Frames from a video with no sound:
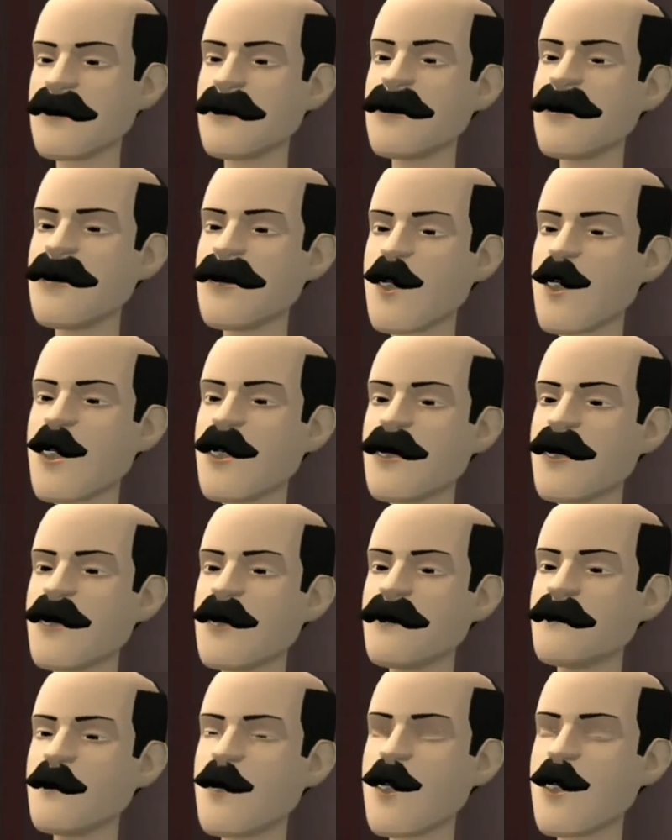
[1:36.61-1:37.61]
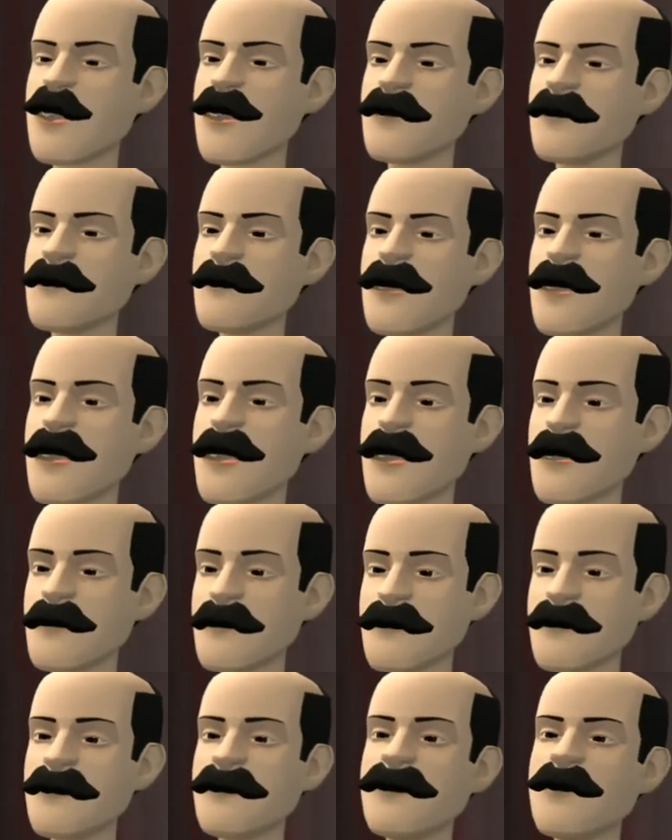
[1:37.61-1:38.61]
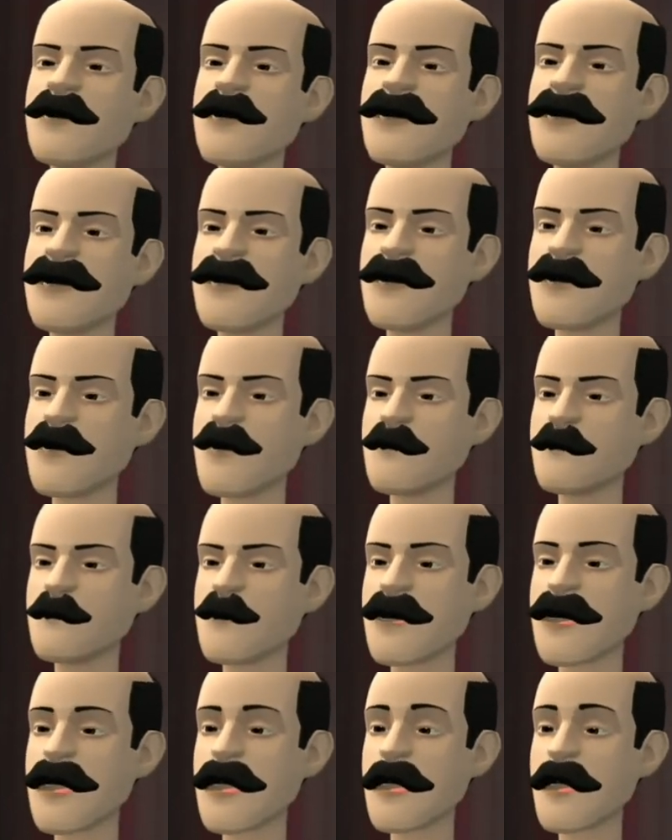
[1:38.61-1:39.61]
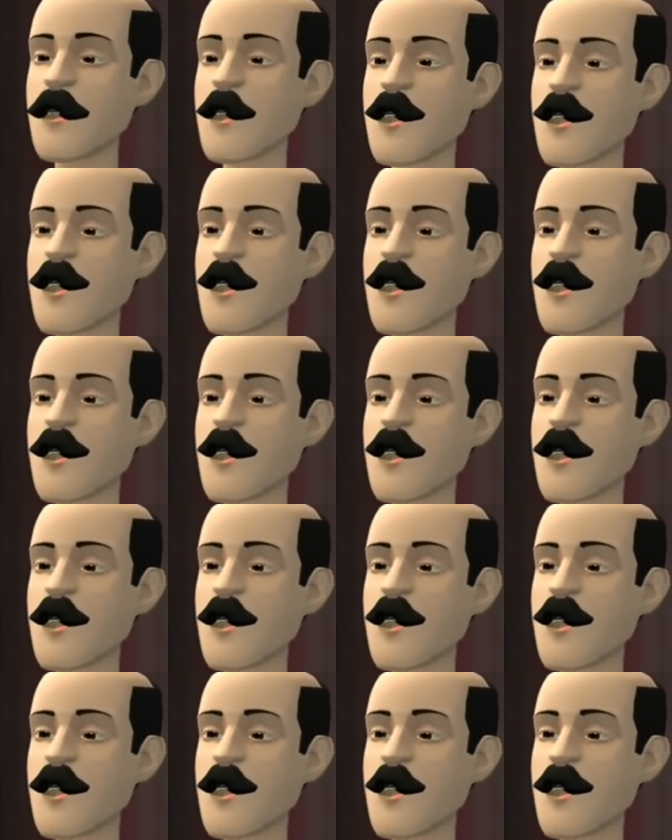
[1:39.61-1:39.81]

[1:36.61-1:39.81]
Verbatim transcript: লচে বেচতে হবে এখন বেচি কম্পিউটার কিনো